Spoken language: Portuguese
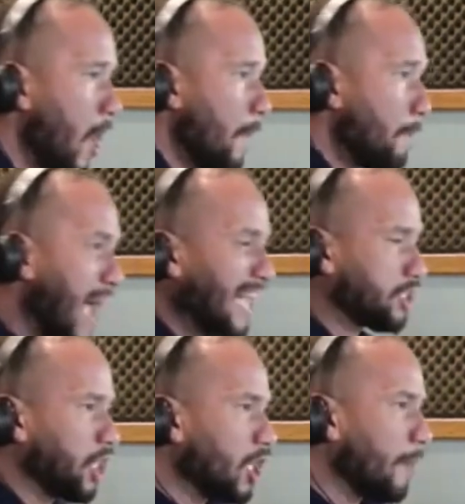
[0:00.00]
Mexe
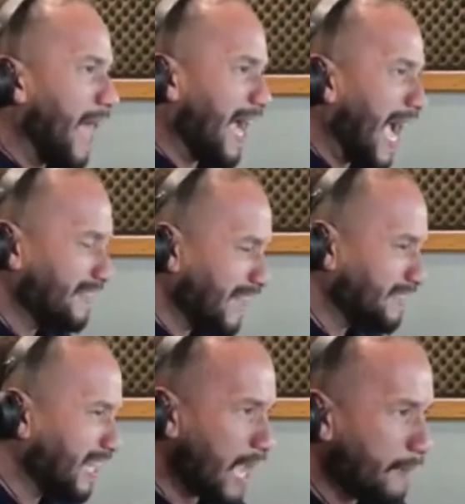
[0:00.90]
no placar da
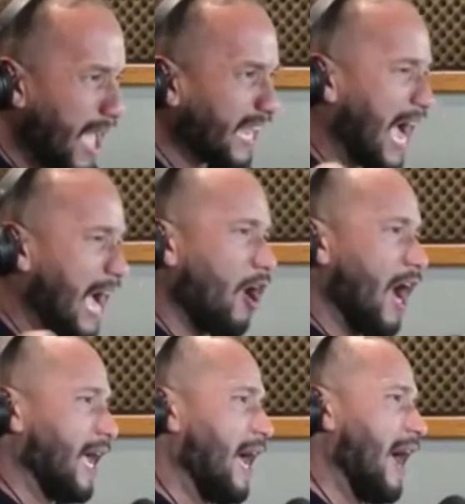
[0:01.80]
Transamérica
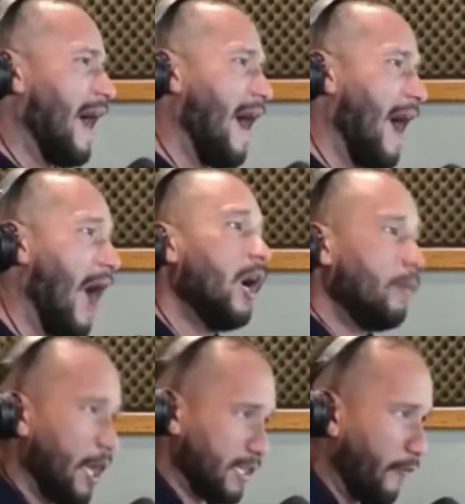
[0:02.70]
agora!
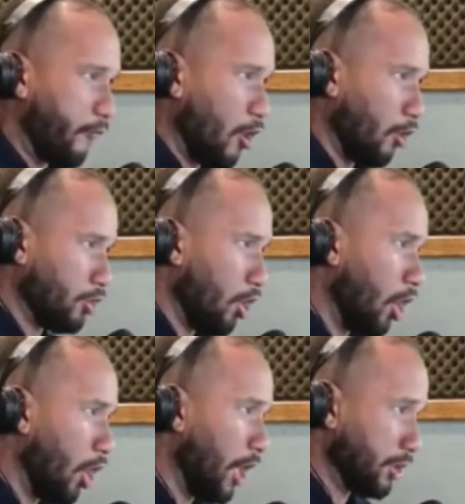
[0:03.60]
Botafogo
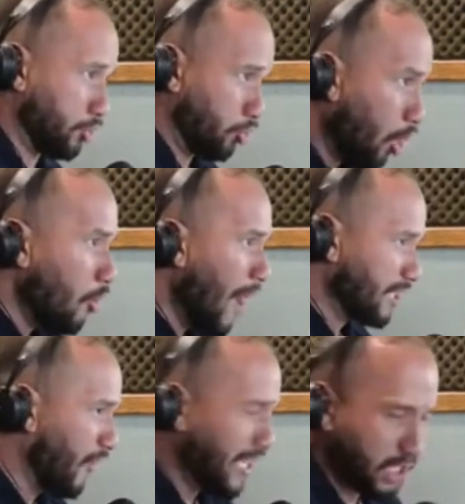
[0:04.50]
2, duas
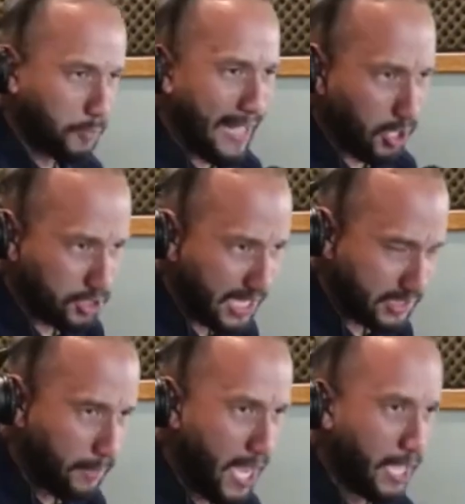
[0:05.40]
vezes Matheus
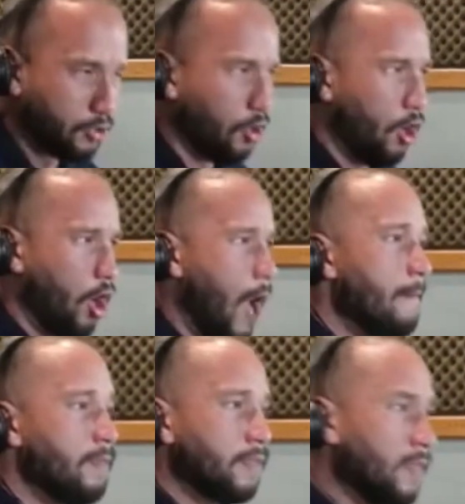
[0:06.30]
Nascimento!
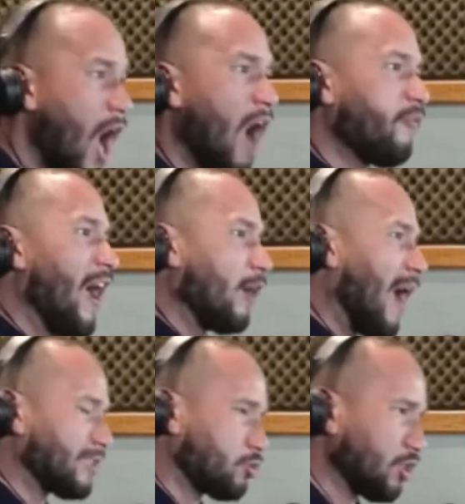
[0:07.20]
Nova
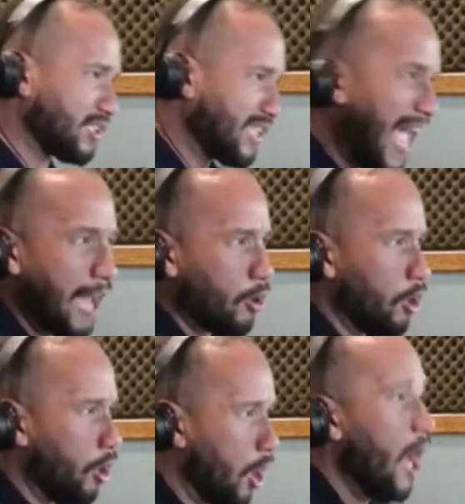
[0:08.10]
Iguaçu
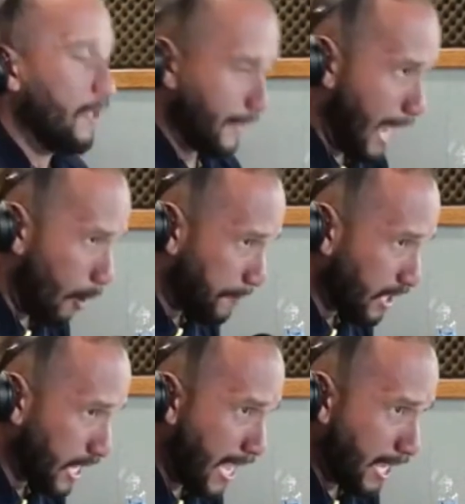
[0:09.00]
0, Léo
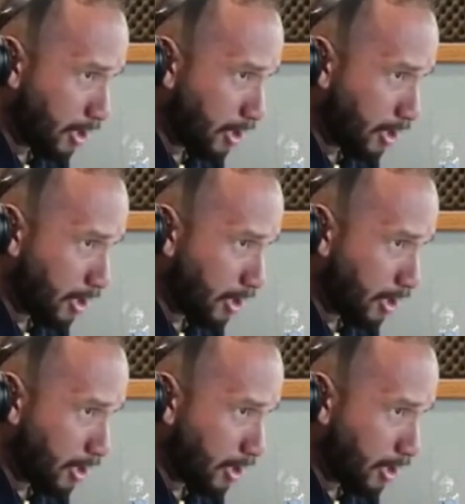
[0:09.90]
Pinheiro.